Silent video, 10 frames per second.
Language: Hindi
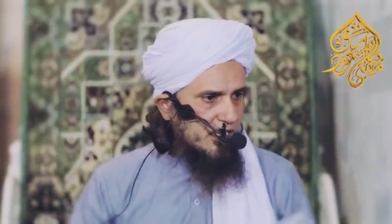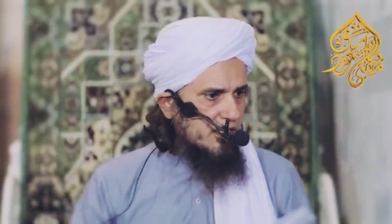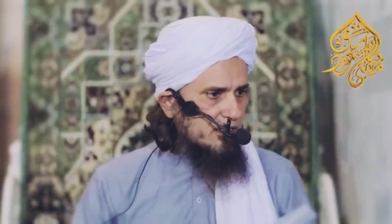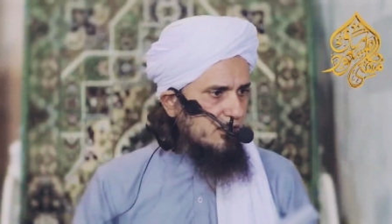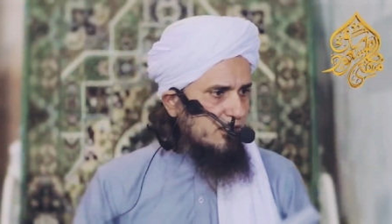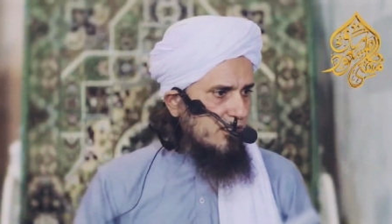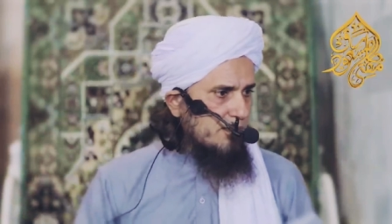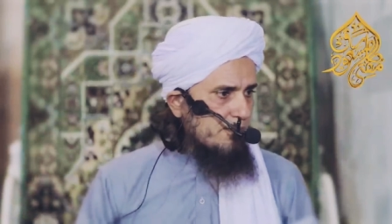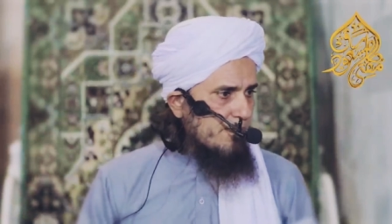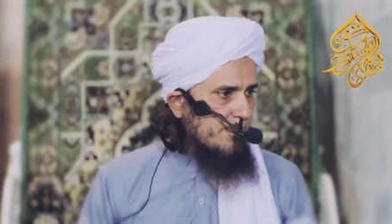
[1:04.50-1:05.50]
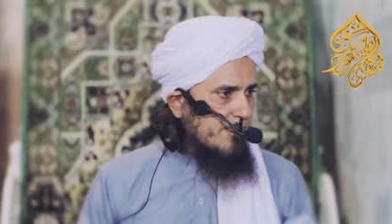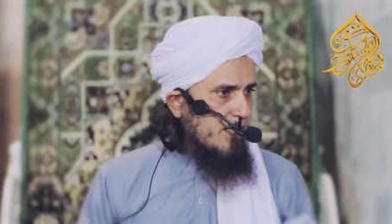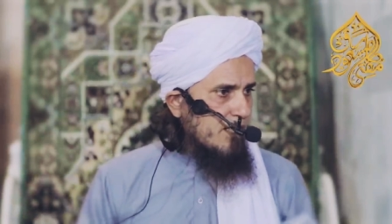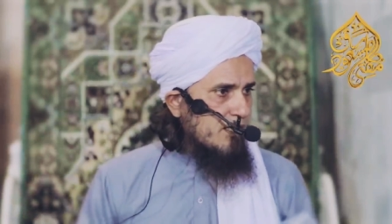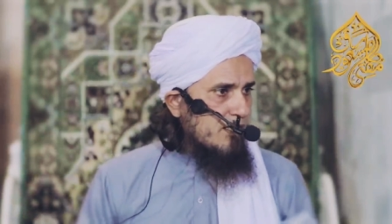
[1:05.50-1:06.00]
बैठा करती थी
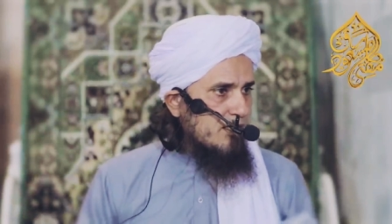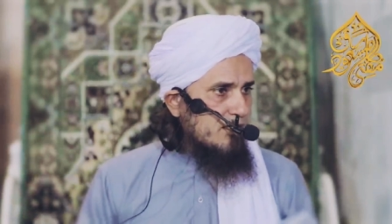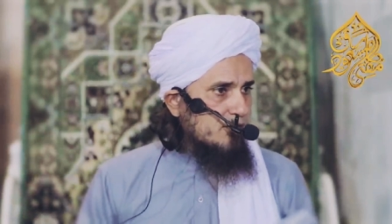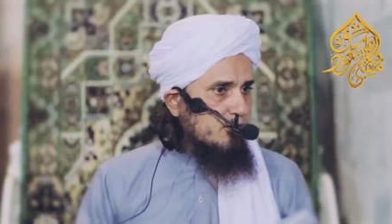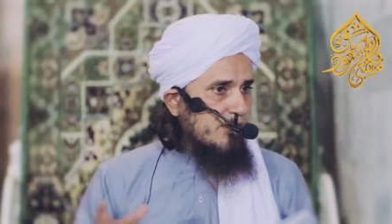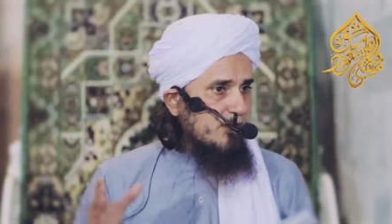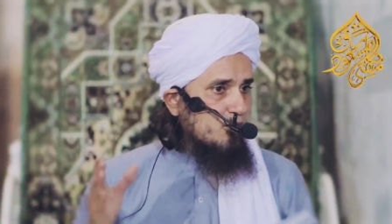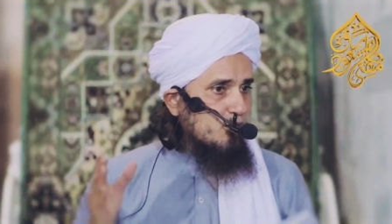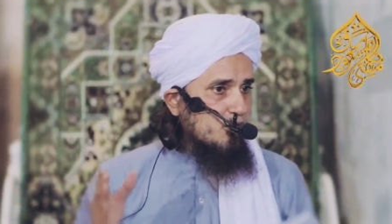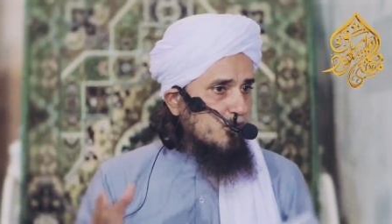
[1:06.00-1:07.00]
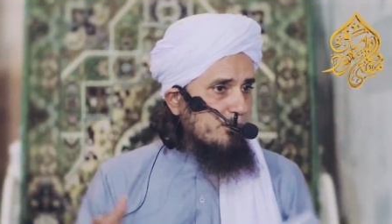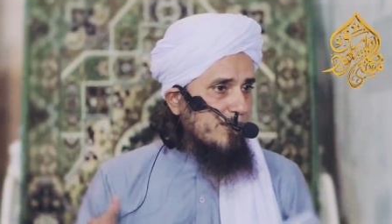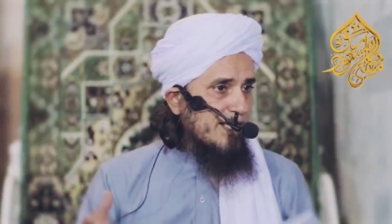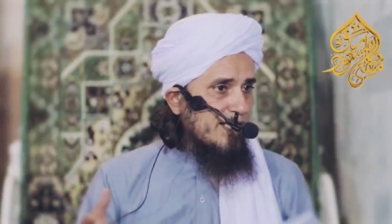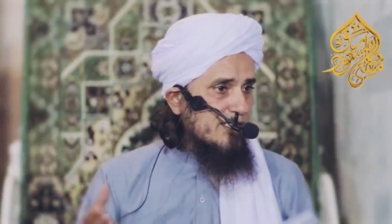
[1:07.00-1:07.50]
तो भाई ऊँट
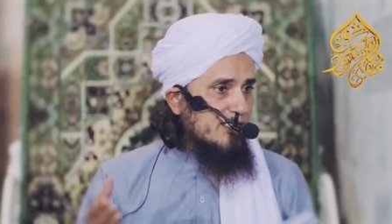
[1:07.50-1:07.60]
पे